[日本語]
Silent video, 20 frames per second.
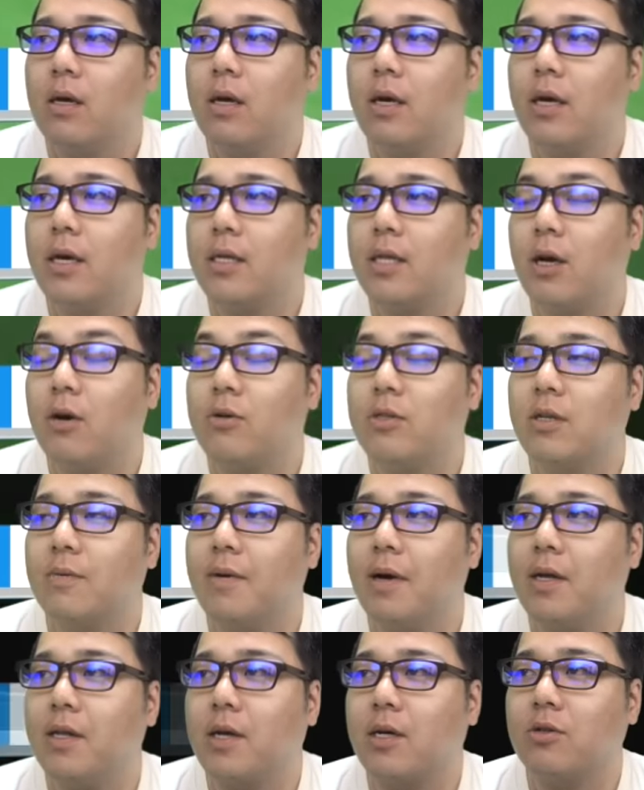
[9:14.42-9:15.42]
えー、倒せ
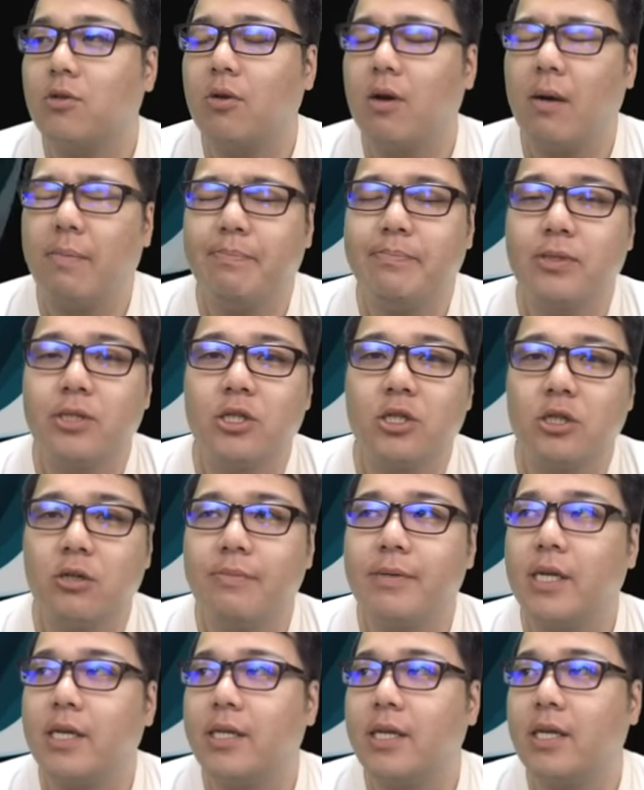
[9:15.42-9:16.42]
ばなんかトラップする
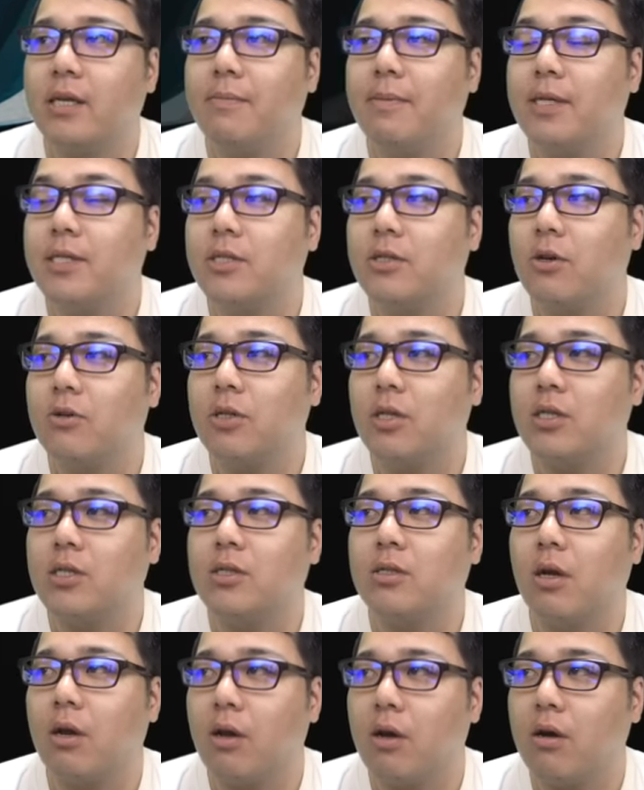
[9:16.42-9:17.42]
みたいなできますよって言っ
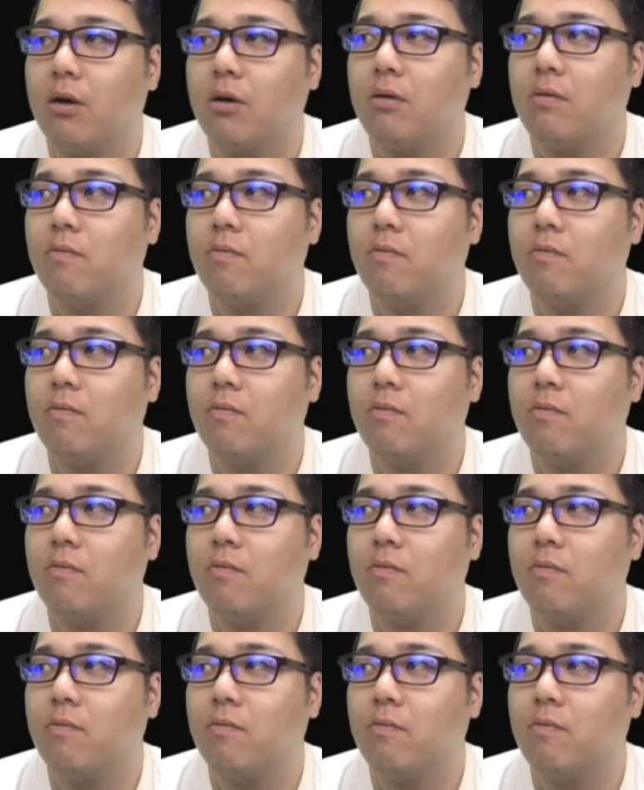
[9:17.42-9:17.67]
てたの、ね、よ。